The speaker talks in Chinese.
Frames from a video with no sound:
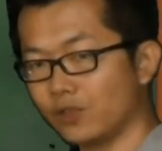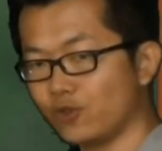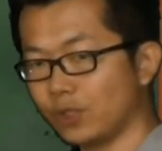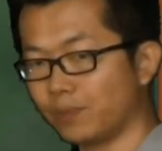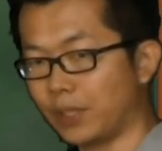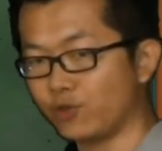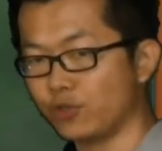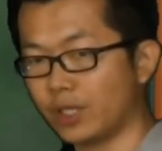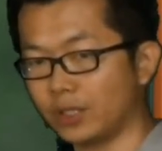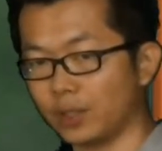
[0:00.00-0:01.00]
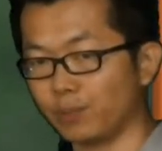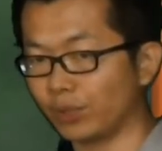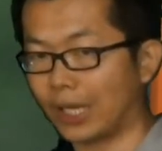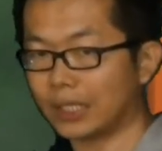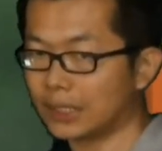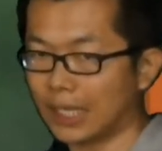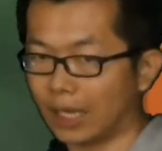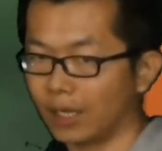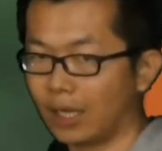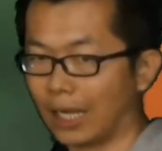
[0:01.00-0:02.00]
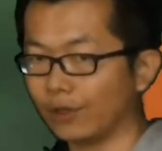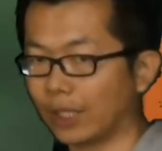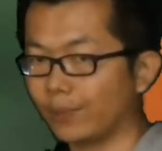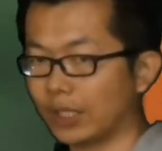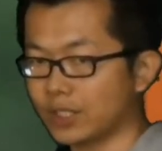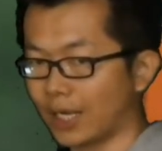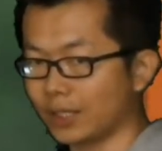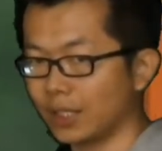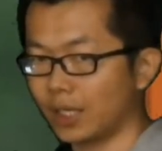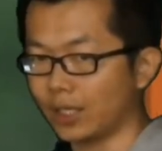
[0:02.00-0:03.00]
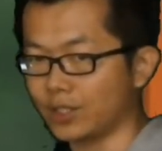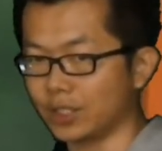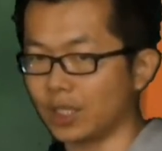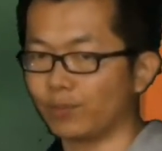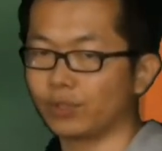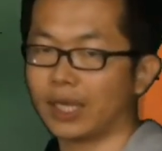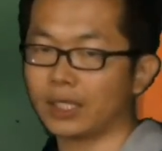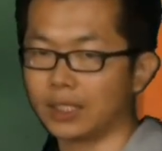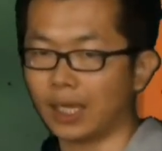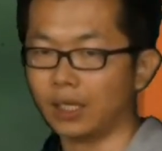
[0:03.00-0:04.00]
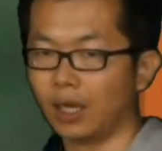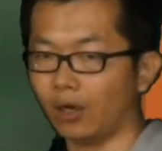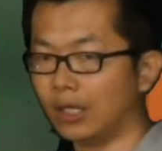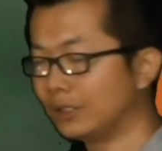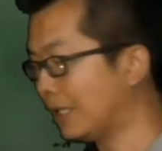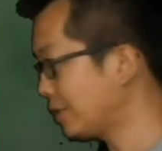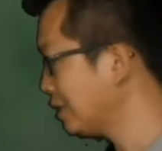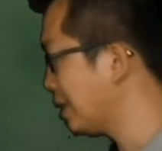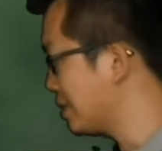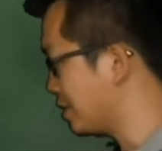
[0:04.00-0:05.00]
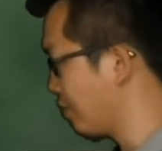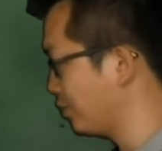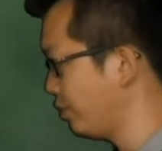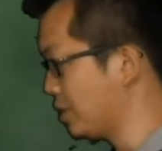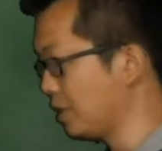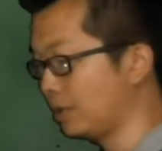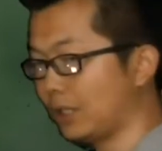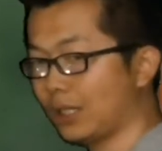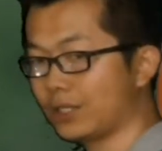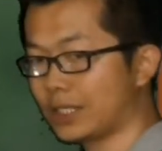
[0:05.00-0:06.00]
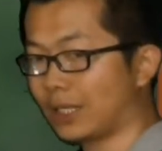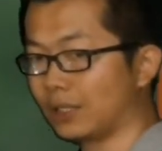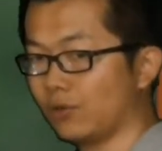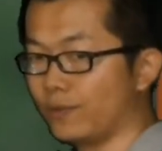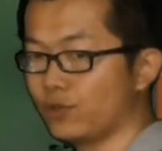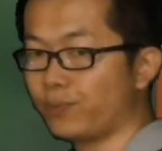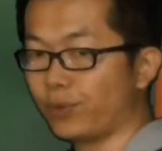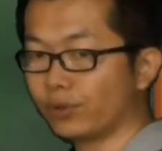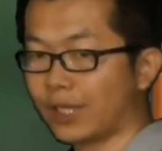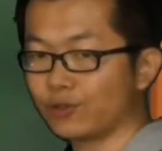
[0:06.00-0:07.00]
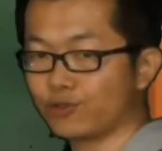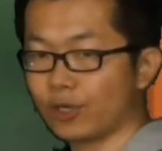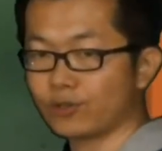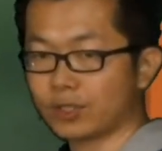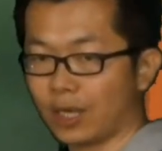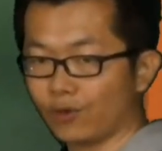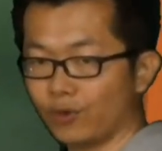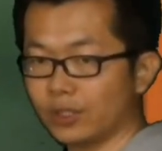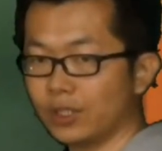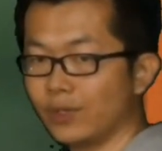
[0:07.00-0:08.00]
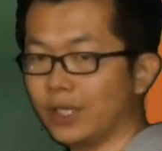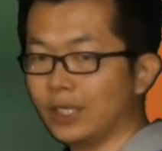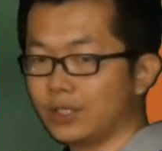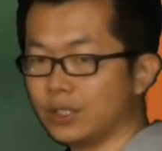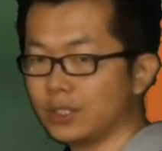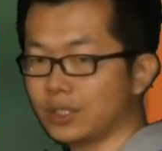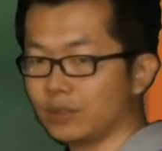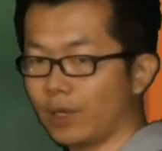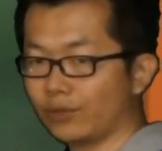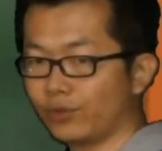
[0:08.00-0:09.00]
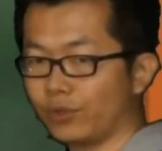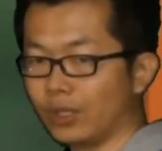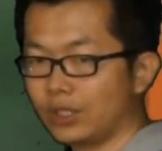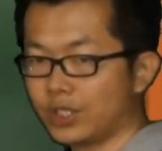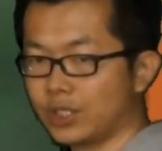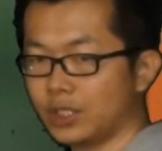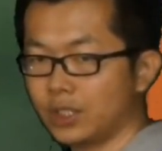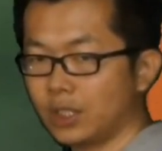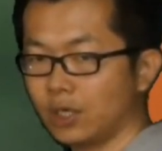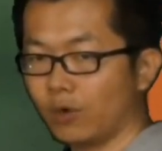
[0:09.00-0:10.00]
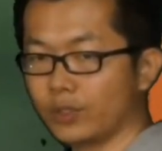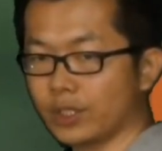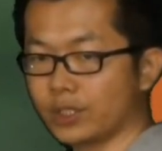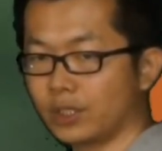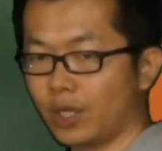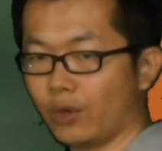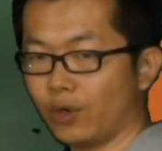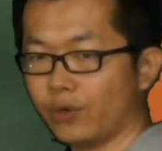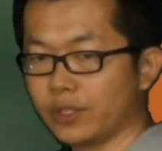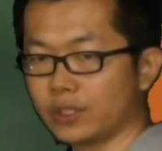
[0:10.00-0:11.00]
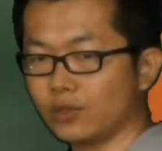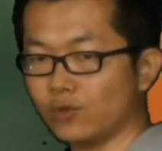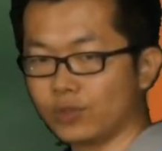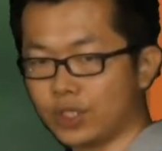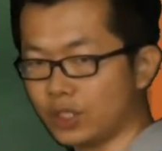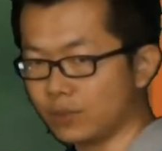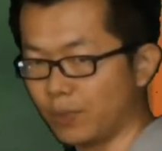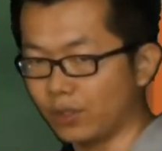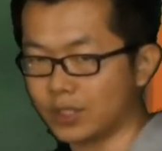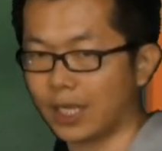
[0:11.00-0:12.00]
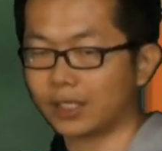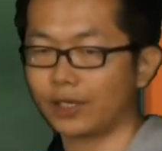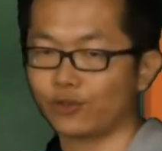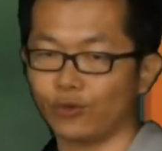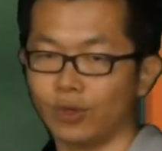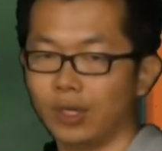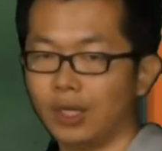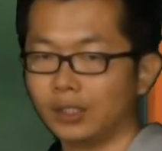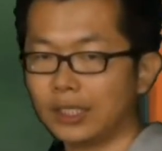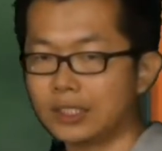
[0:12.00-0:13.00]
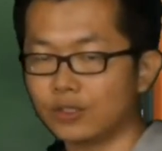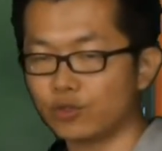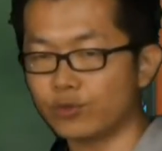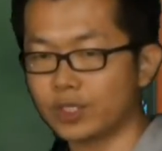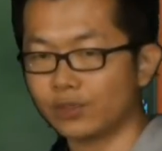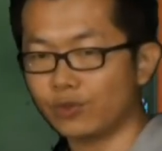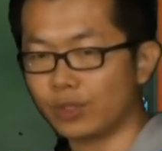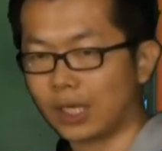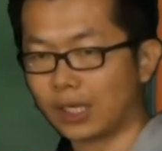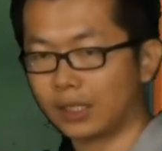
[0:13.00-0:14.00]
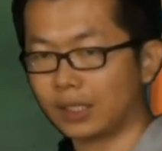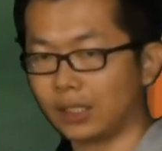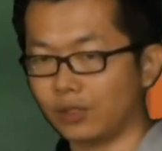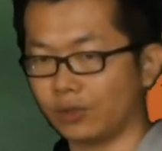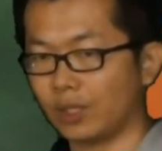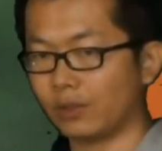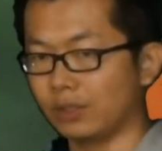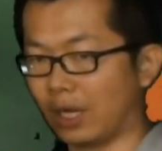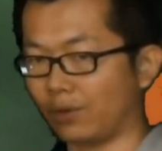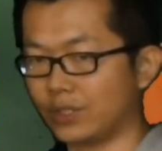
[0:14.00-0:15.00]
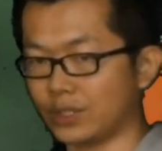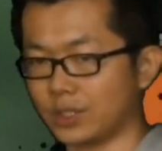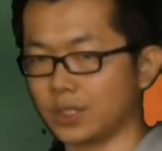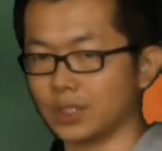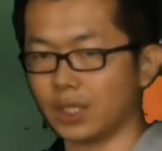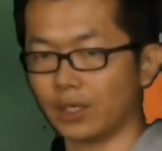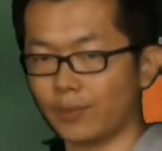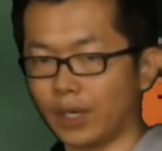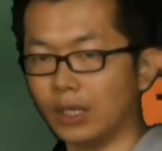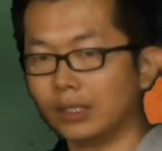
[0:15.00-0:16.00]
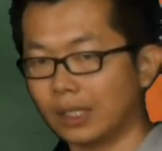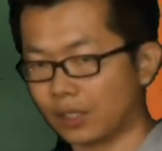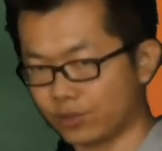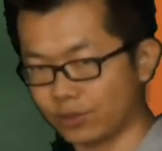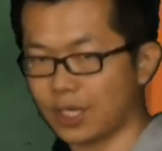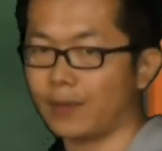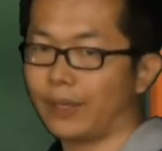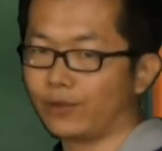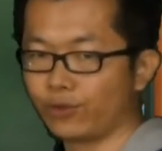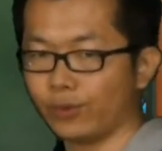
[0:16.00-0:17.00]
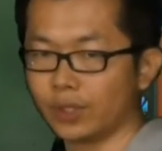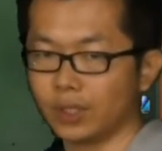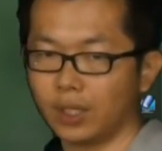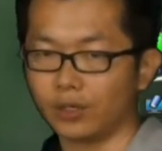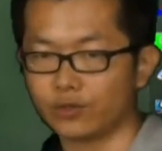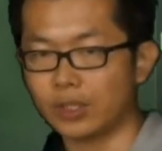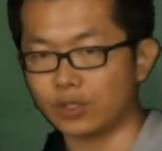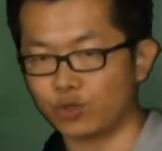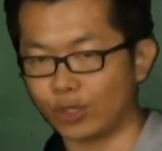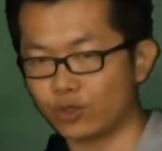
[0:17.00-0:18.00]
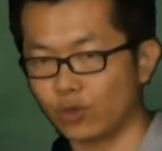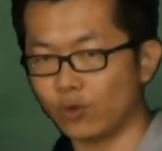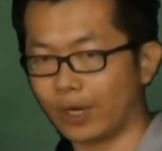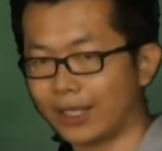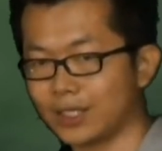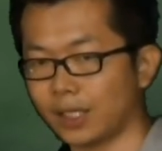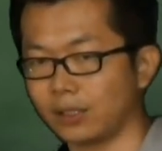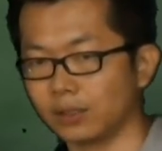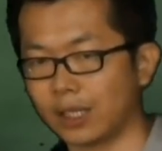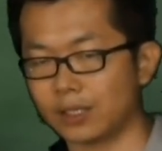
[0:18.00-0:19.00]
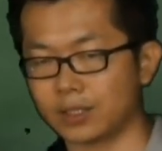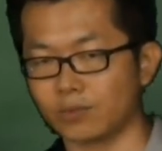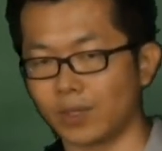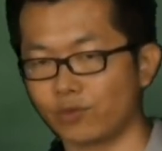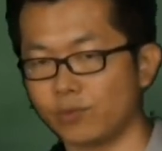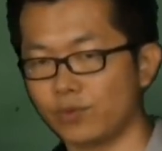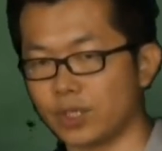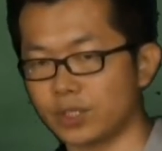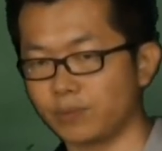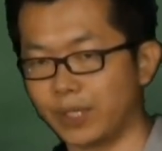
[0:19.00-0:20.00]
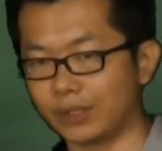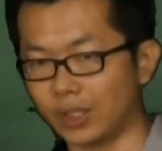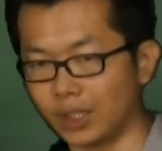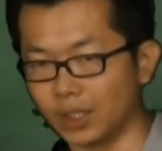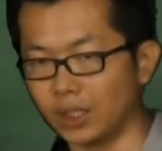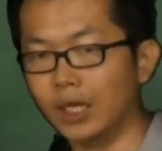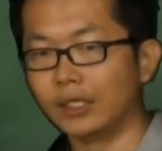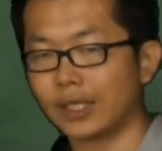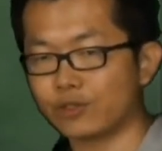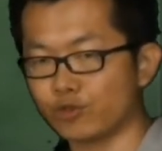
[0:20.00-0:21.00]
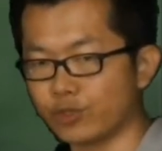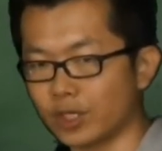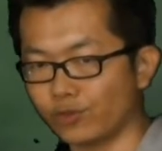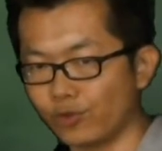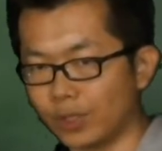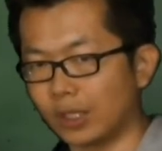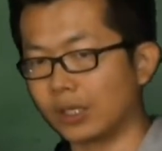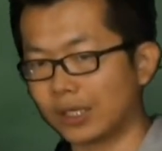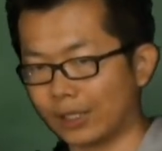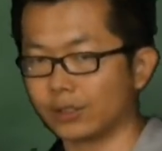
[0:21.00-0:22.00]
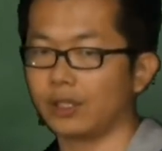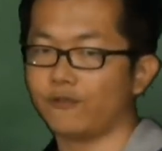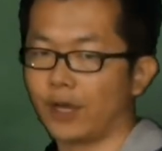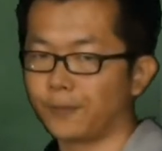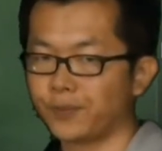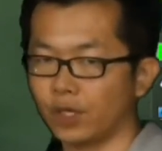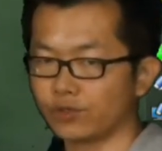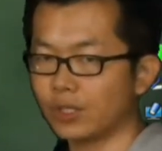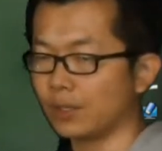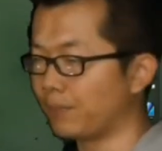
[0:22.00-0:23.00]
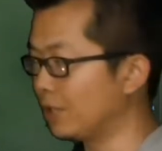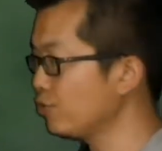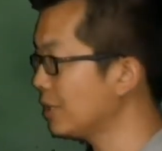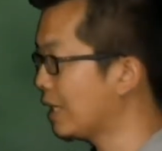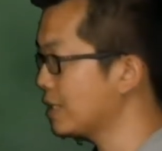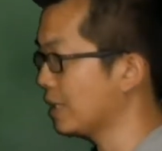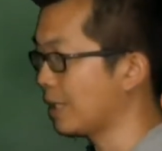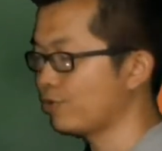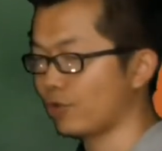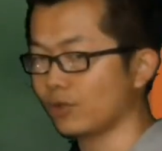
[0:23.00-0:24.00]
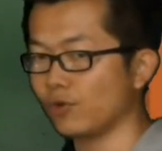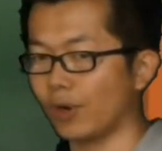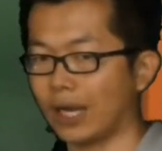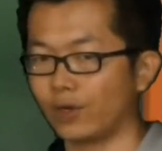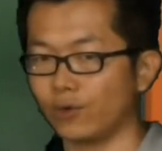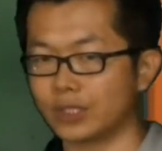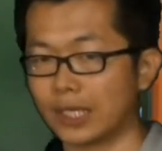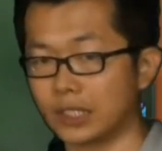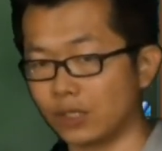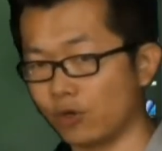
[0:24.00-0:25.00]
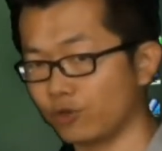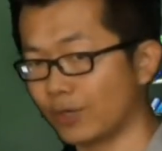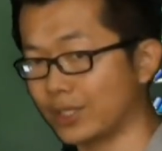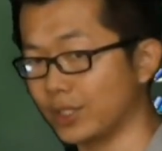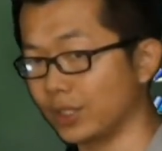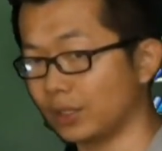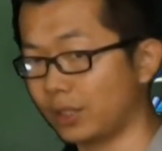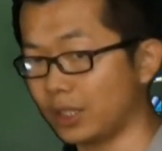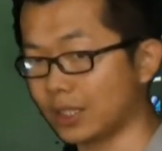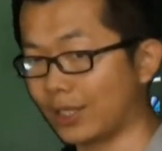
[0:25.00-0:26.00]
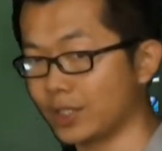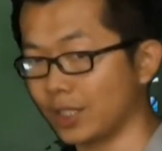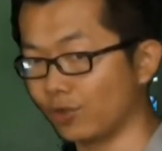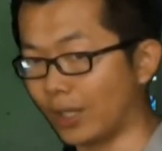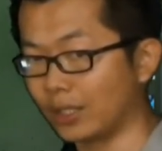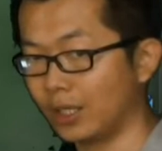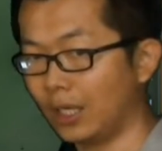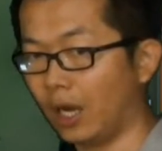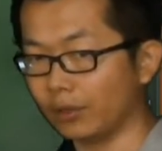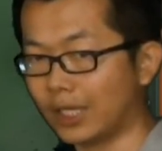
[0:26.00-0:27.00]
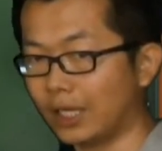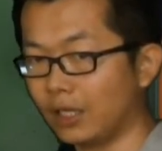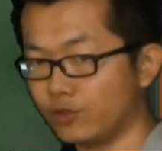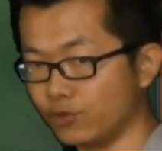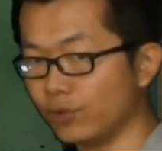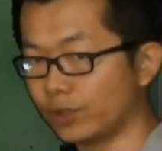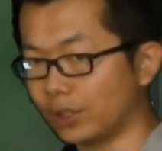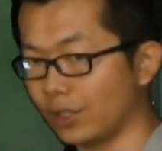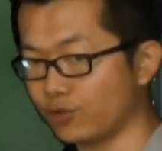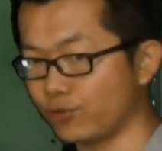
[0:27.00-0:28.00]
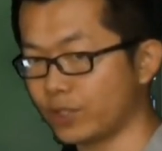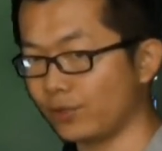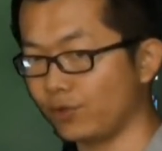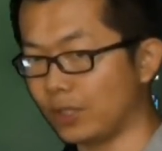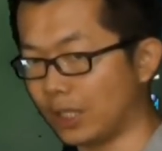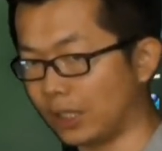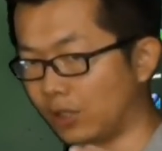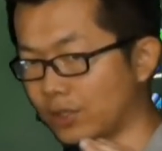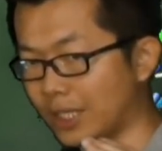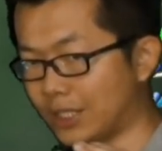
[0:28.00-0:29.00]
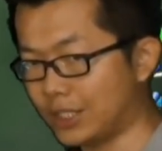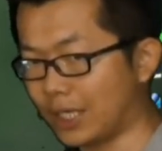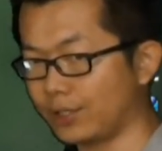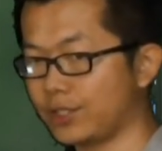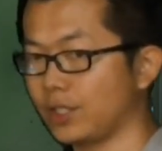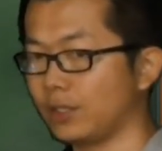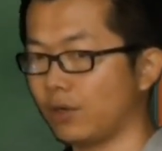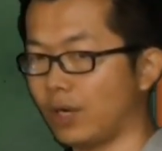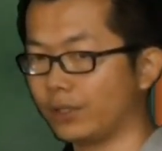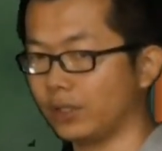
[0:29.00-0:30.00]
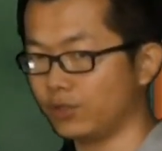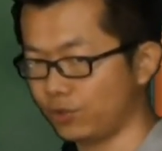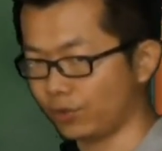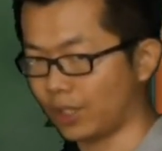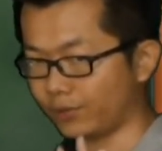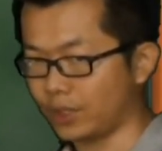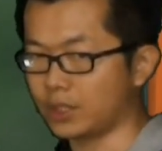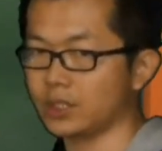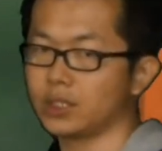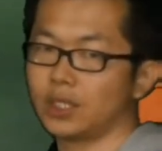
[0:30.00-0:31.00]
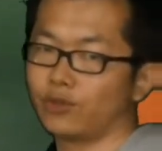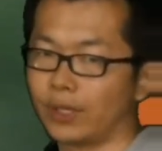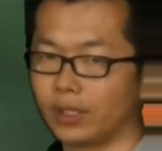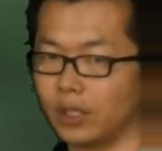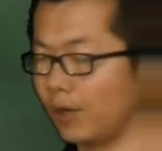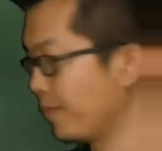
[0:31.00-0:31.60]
个地区的平均年龄不太一样，还有他们的产业类型也不太一样。好，那当然死亡率已经低到这样的，我们就不用太需要去讨论。因为其实死亡率七。或者是六，或者是五，其实没有差太多。但是出生率刚刚那个有到好几十的，有没有？那个就差蛮多的。好，所以全中国来讲呢，它的死亡率目前是偏低的，但出生率呢看地方。好，所以平均来讲，它全国还落在人口转型的第三阶段。好，那如果等到出生率也能够再降一些的话呢，就到第四阶段了。